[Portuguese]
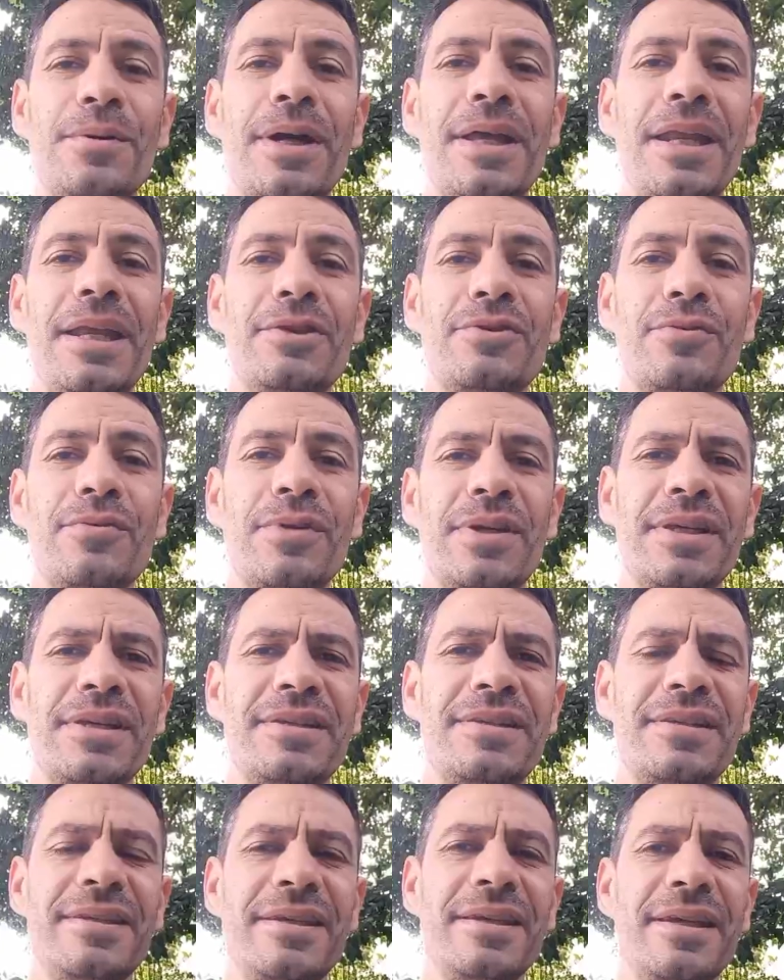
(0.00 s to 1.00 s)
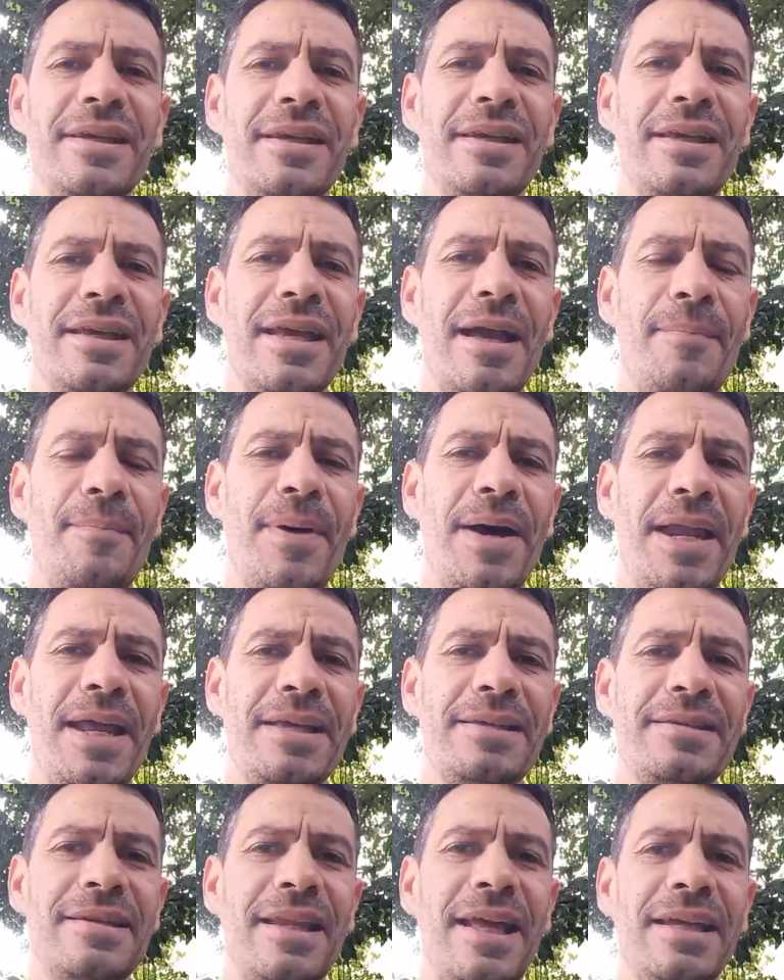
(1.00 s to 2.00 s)
o crítico que se que
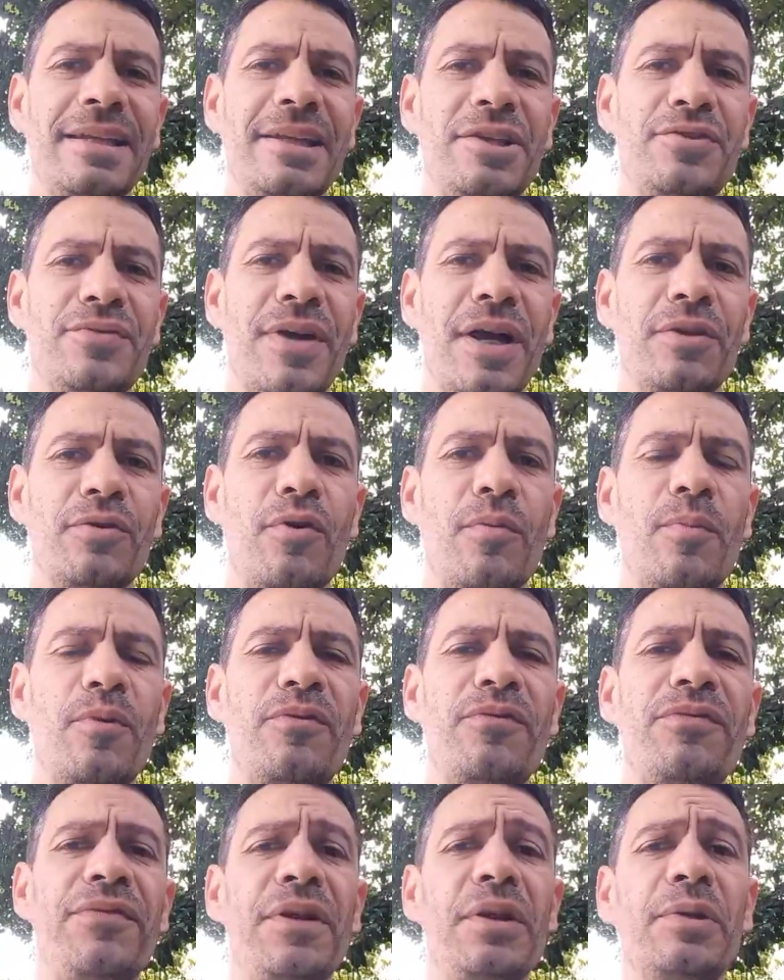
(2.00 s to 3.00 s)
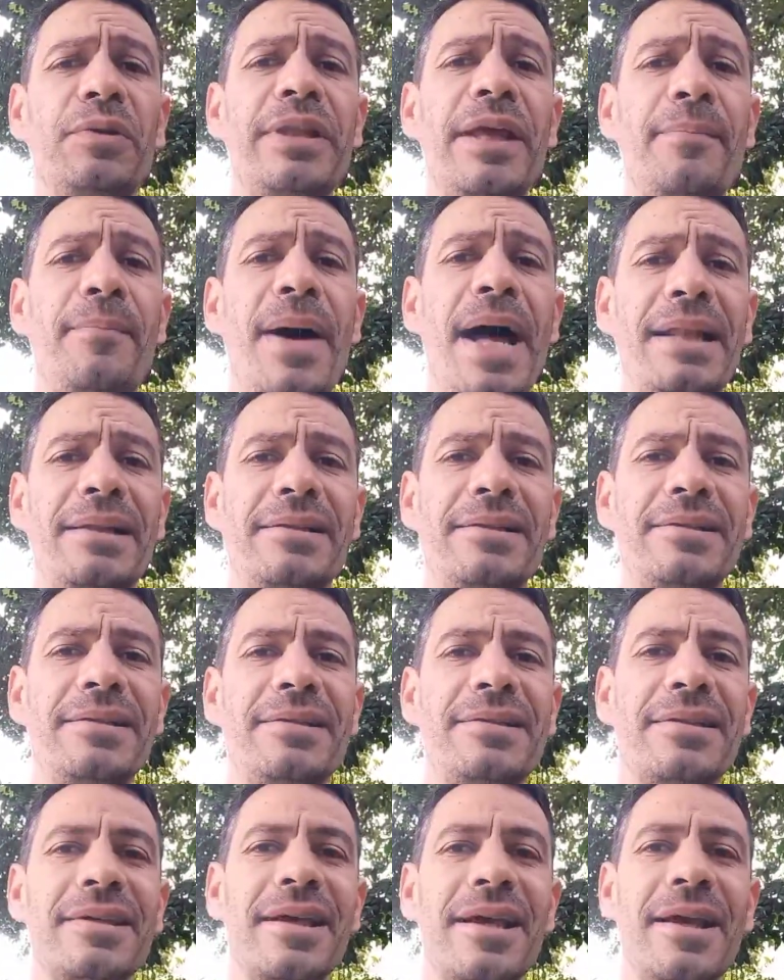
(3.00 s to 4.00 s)
aparece lá identificado como
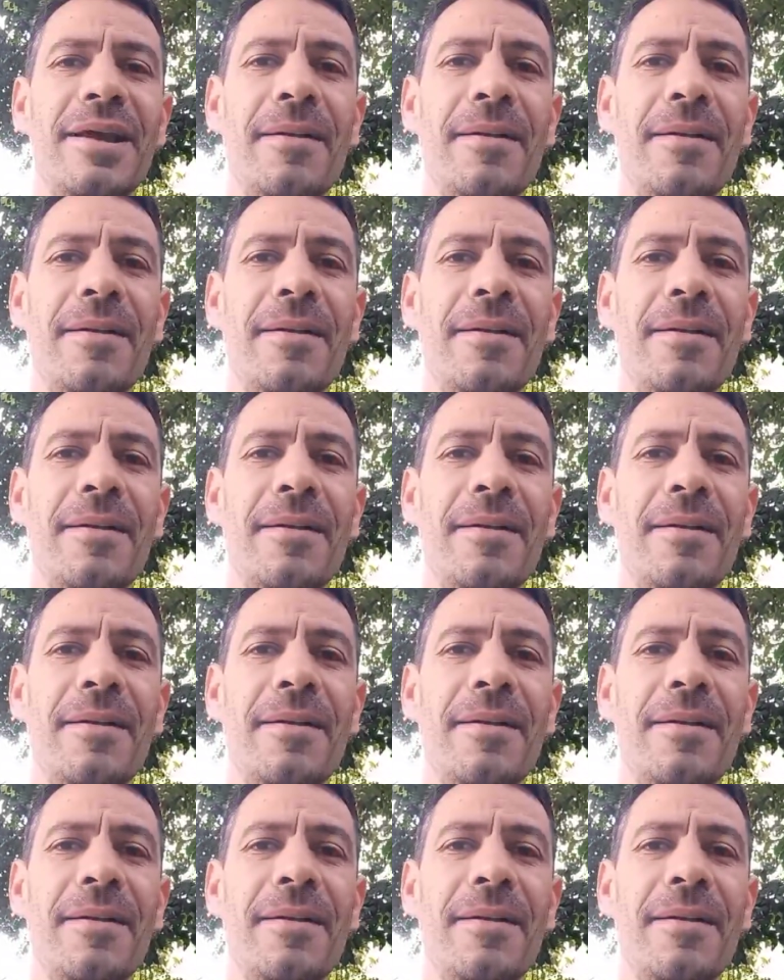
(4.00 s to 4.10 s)
Filodebates,